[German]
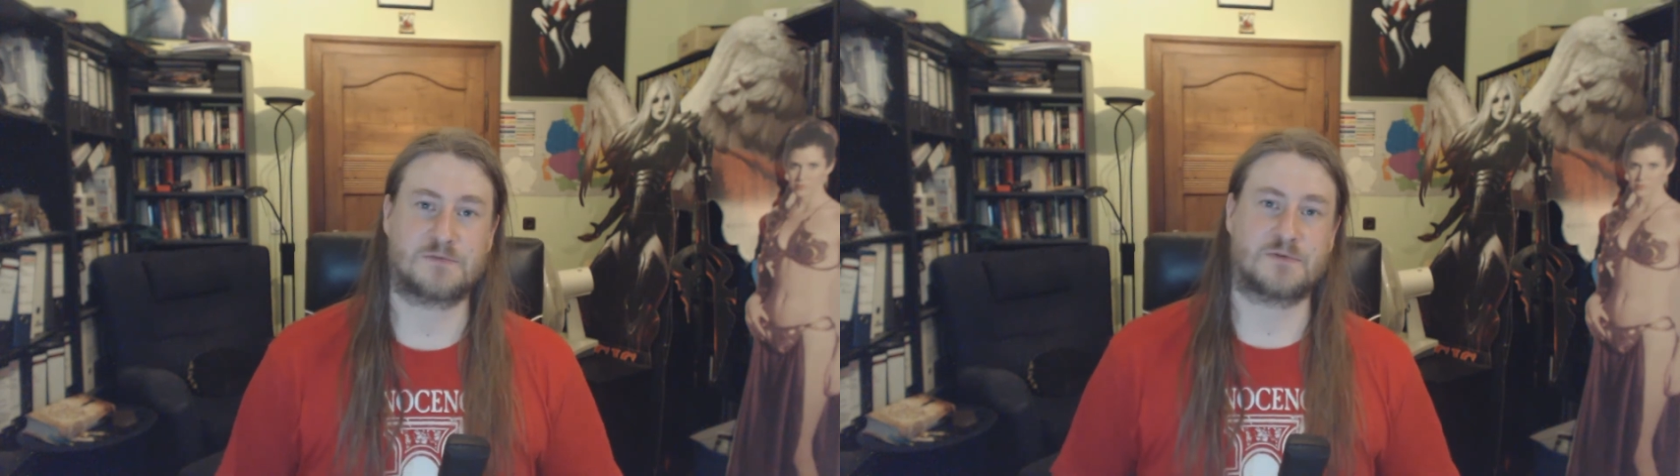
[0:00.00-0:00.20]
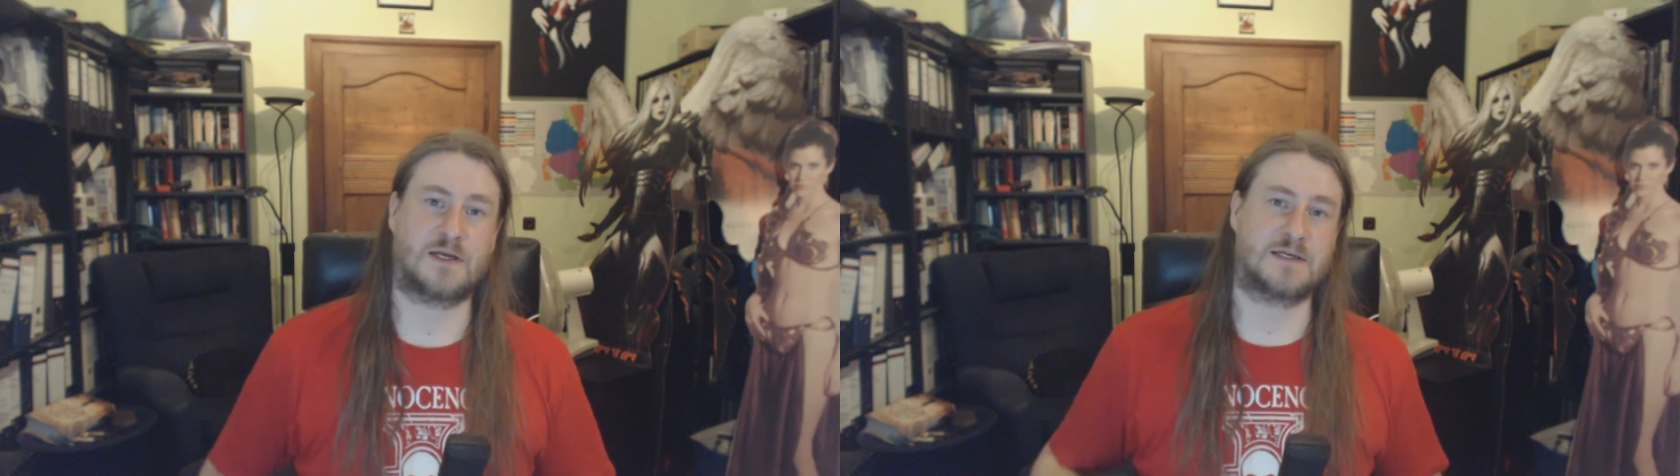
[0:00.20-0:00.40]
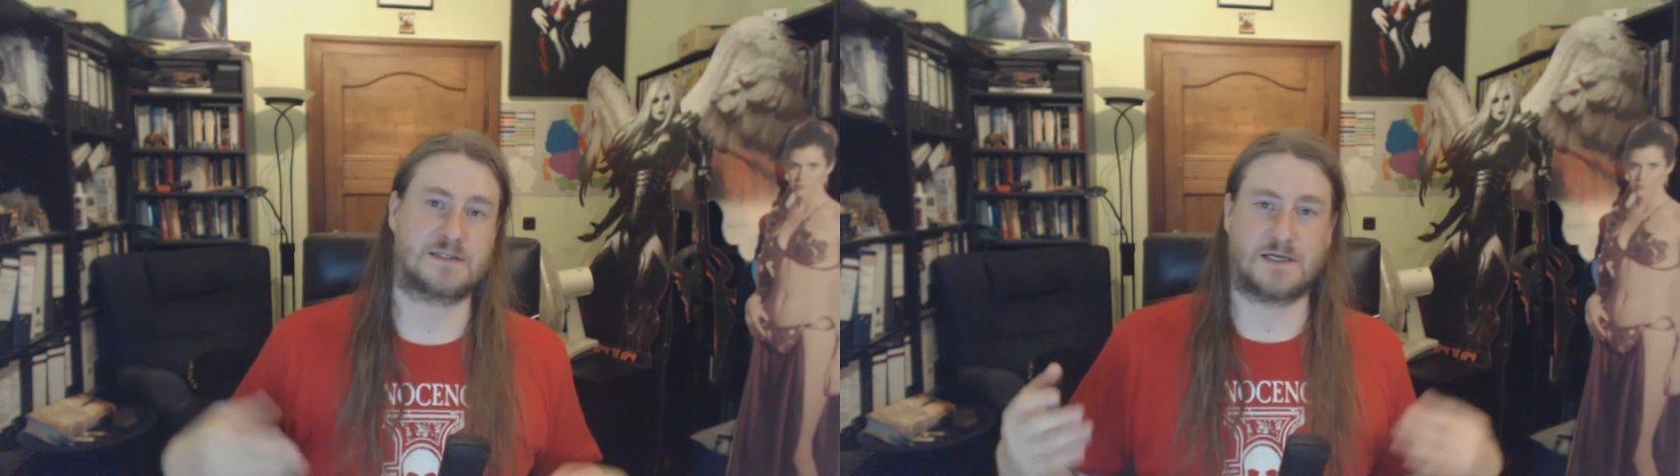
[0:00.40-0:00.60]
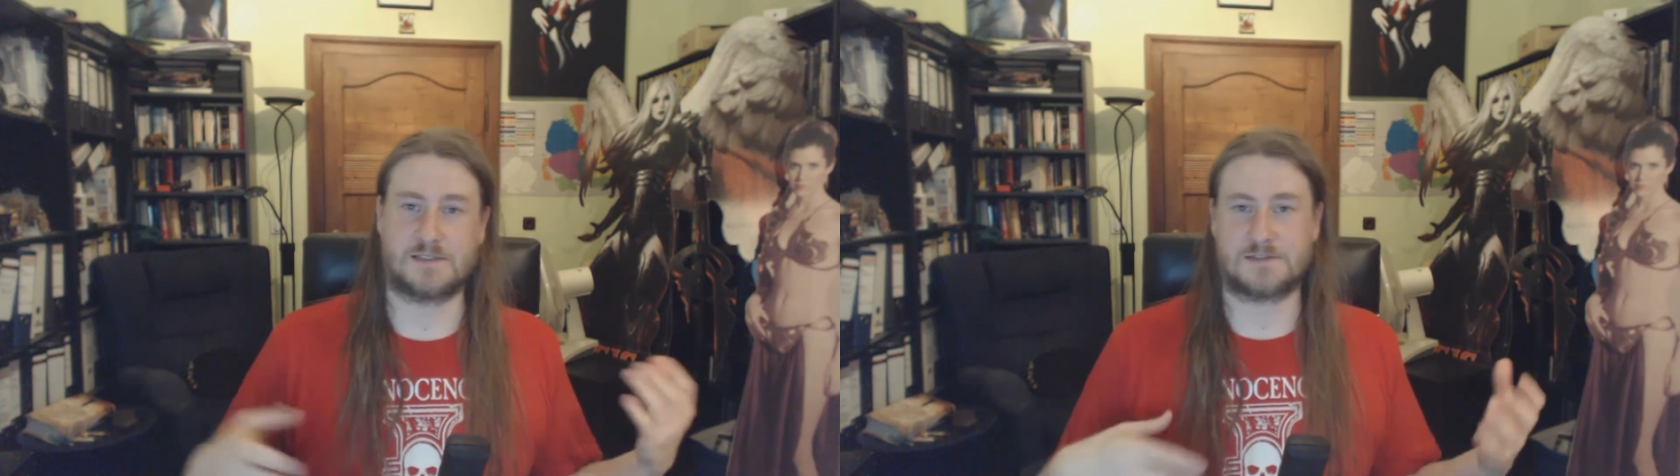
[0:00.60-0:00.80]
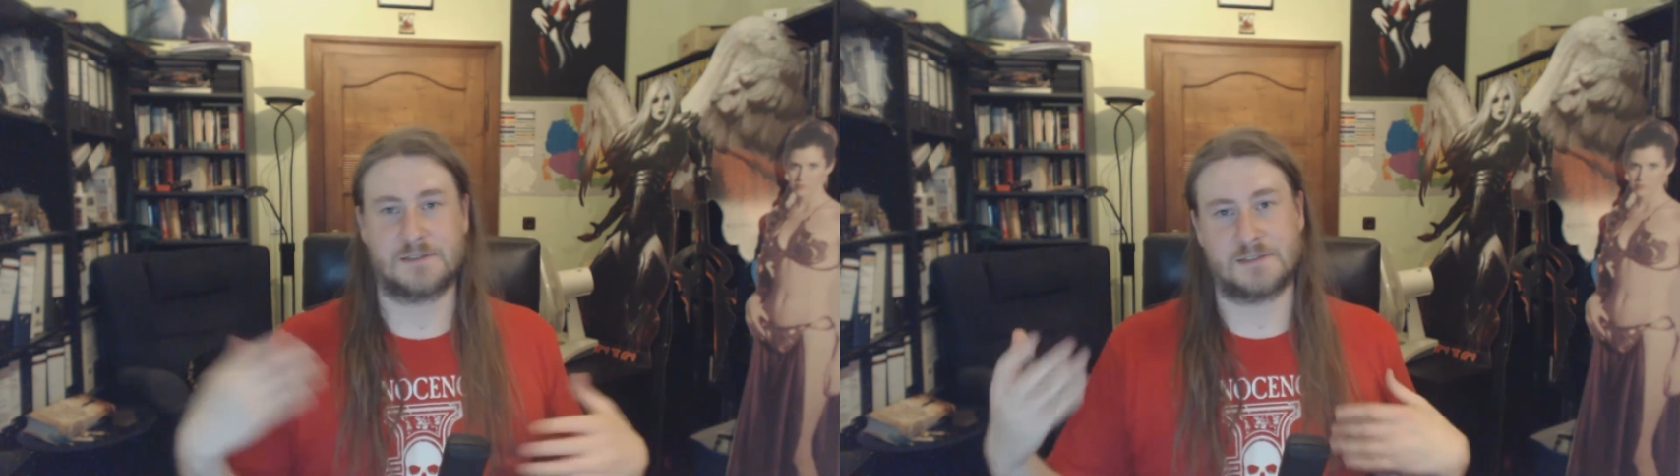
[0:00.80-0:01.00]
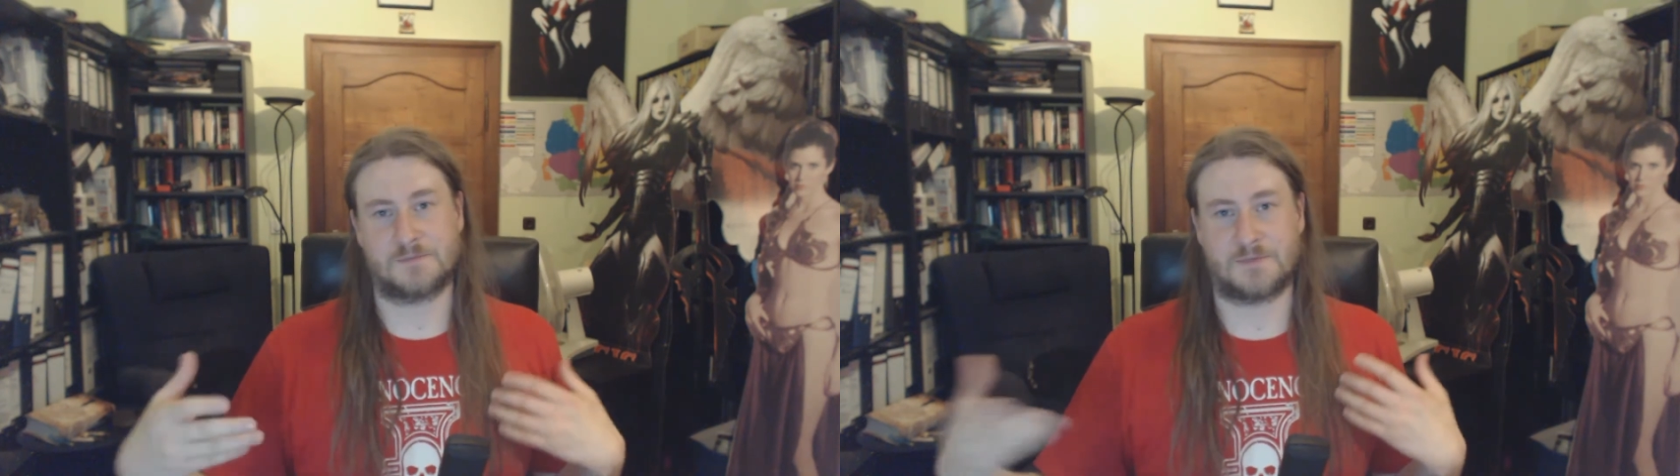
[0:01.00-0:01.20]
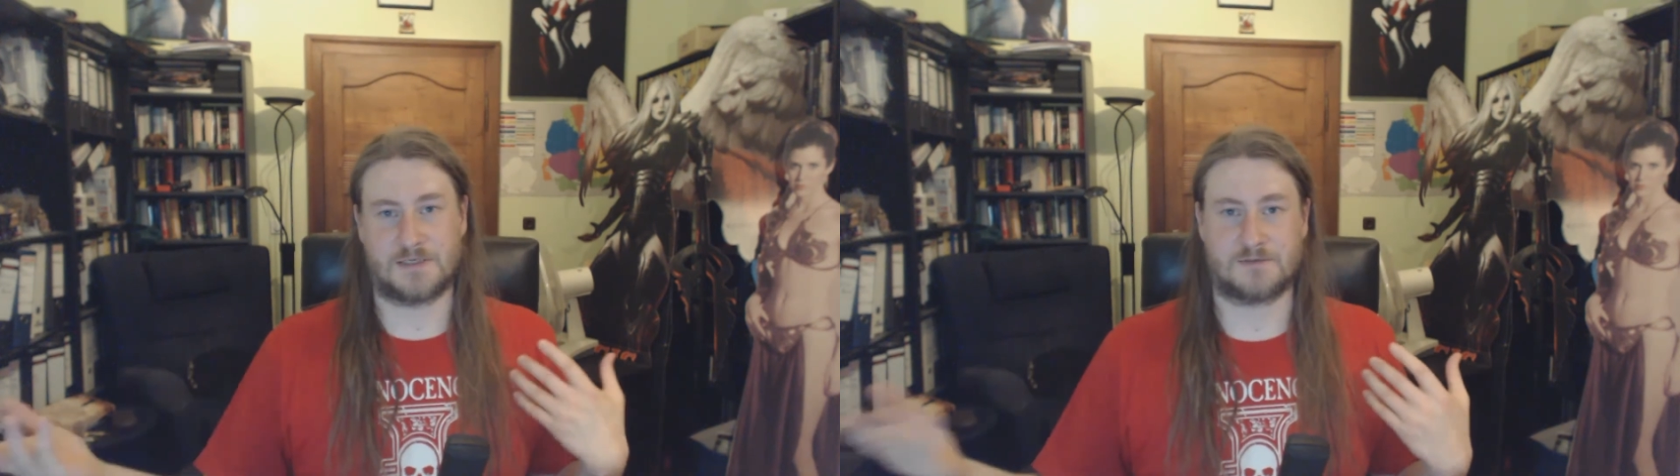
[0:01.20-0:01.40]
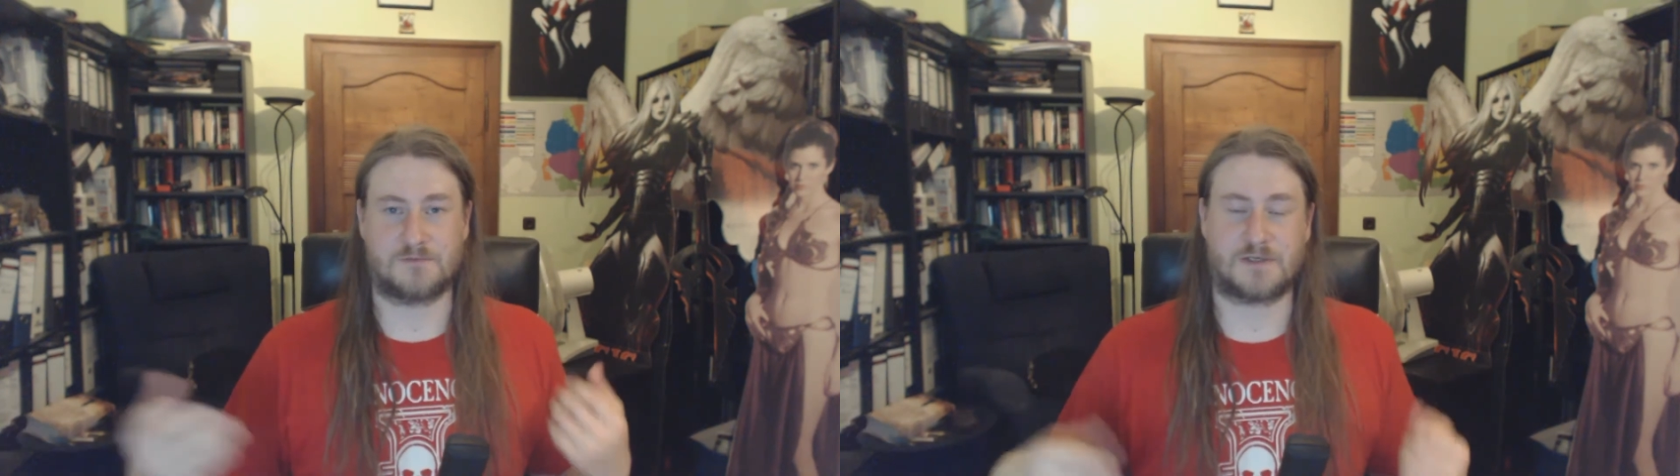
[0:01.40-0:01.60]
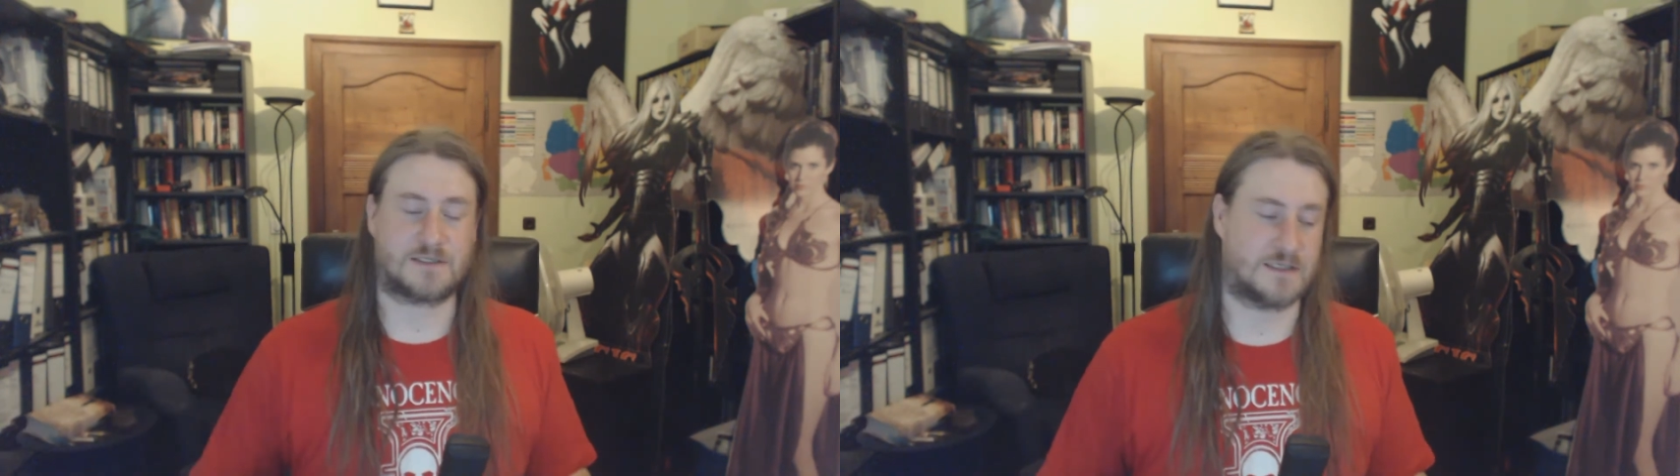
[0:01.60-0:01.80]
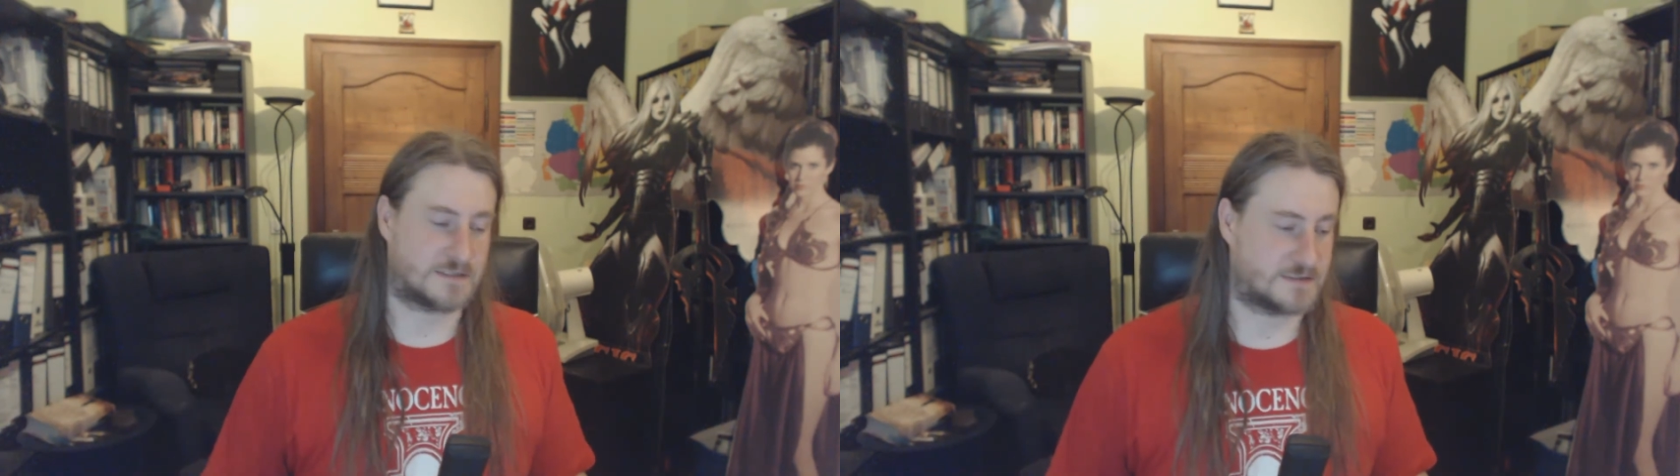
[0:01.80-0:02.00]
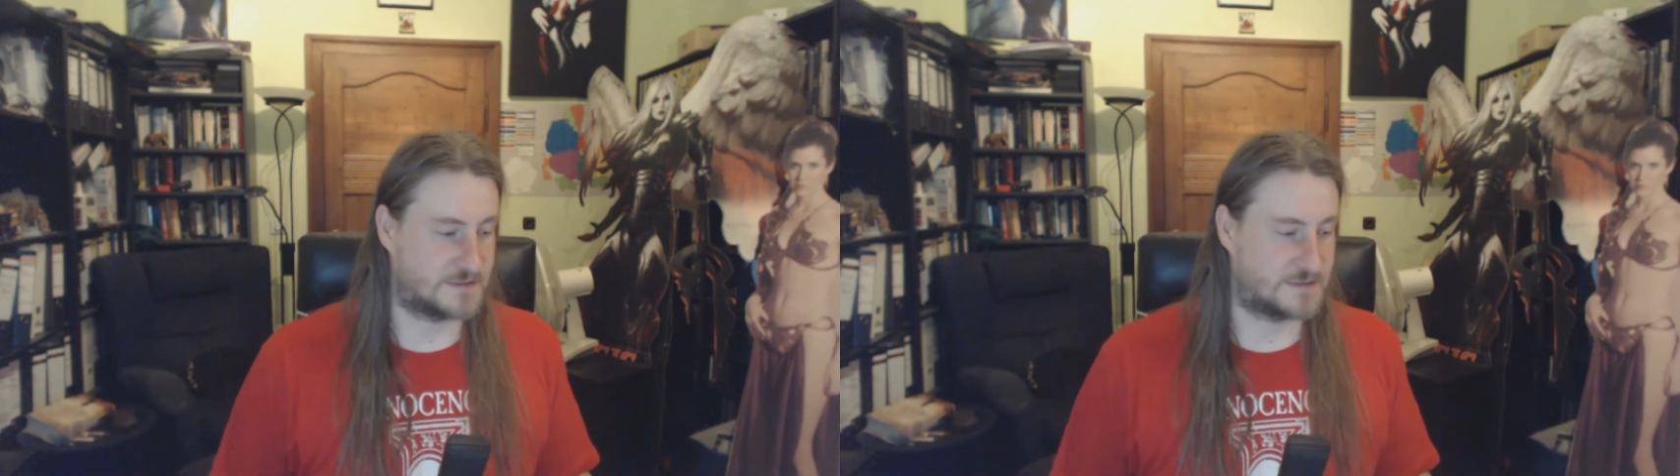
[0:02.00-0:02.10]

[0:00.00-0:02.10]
vielleicht alte Dinge mal weglassen,